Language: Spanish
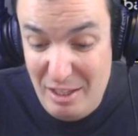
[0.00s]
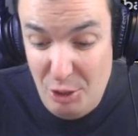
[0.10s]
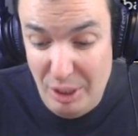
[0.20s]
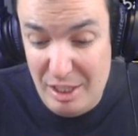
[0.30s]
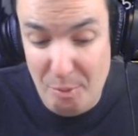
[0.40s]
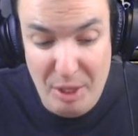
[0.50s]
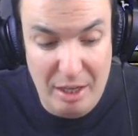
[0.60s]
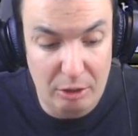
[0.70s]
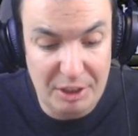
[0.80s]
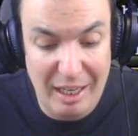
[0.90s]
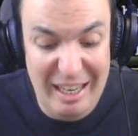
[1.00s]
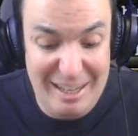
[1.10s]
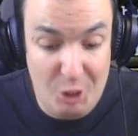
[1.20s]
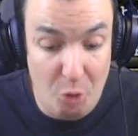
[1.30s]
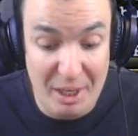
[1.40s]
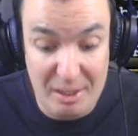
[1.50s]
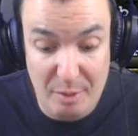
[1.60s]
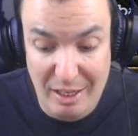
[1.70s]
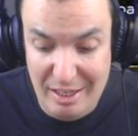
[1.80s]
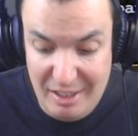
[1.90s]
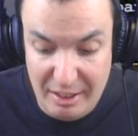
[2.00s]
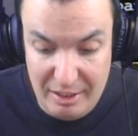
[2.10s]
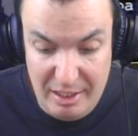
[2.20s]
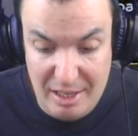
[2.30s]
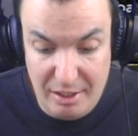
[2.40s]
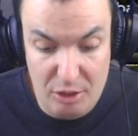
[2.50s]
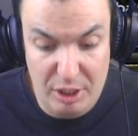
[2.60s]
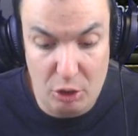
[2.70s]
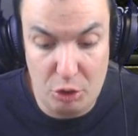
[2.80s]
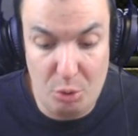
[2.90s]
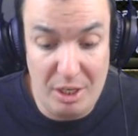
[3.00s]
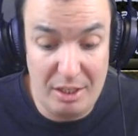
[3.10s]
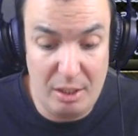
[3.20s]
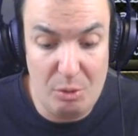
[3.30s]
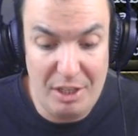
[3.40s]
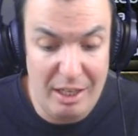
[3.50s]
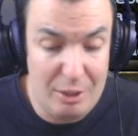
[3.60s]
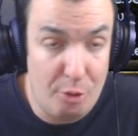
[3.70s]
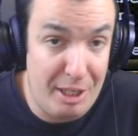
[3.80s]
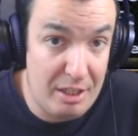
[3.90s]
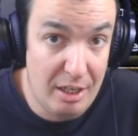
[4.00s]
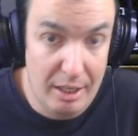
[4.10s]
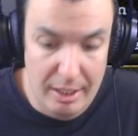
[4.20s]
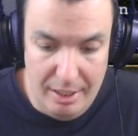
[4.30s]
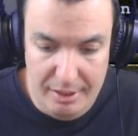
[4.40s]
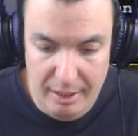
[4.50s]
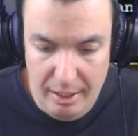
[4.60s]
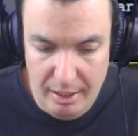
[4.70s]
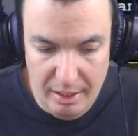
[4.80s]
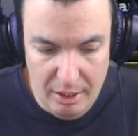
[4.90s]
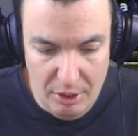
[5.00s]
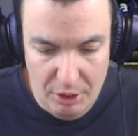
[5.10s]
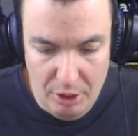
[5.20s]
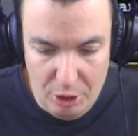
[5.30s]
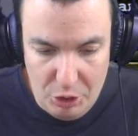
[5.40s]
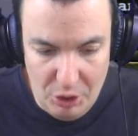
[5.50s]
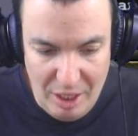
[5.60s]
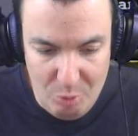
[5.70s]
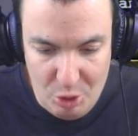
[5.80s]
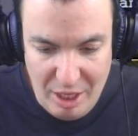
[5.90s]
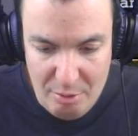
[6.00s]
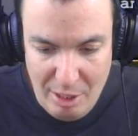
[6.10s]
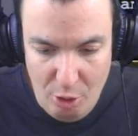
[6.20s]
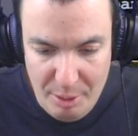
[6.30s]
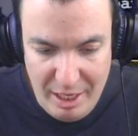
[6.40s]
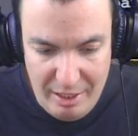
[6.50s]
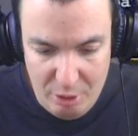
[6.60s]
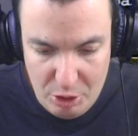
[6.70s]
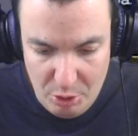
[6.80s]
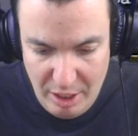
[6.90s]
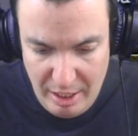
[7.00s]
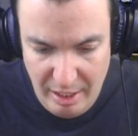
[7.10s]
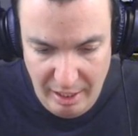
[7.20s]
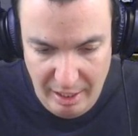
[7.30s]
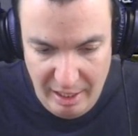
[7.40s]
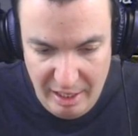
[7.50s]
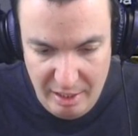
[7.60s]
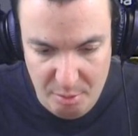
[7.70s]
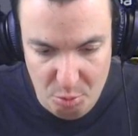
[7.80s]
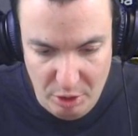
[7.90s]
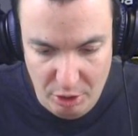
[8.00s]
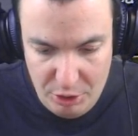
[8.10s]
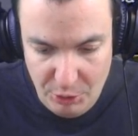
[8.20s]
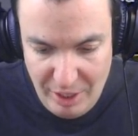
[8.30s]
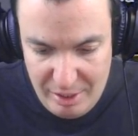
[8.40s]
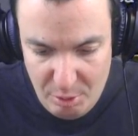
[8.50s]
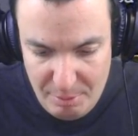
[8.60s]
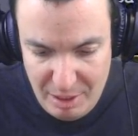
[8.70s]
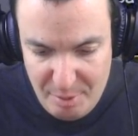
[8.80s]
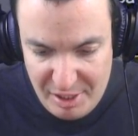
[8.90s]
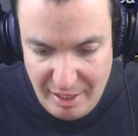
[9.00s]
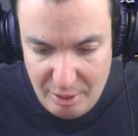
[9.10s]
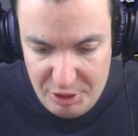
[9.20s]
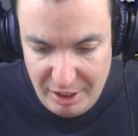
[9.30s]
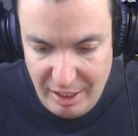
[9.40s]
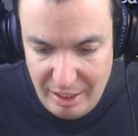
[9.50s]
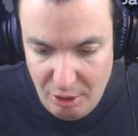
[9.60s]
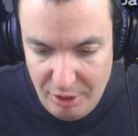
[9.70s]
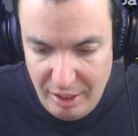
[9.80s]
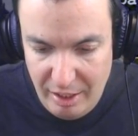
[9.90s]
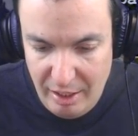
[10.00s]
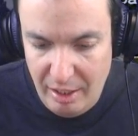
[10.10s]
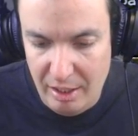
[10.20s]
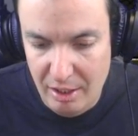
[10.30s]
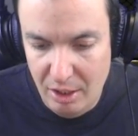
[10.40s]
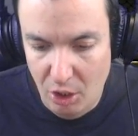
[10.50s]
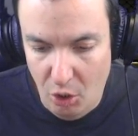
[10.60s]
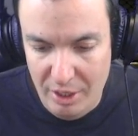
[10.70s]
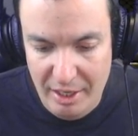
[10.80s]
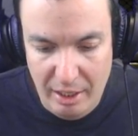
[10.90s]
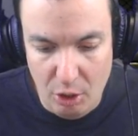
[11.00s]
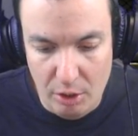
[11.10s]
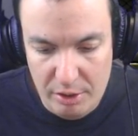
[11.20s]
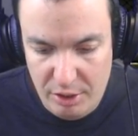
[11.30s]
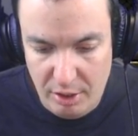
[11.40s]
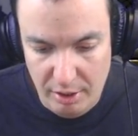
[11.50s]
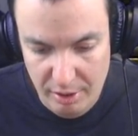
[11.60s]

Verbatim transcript: dicho que se pueden encontrar en las obras, ¿vale? Las carretillas, que no se construyen, que se encuentran en las obras Así que nos toca buscar una obra Nos toca... Bueno, nos tocará seguramente pasar la noche aquí al lado de Olenegorsk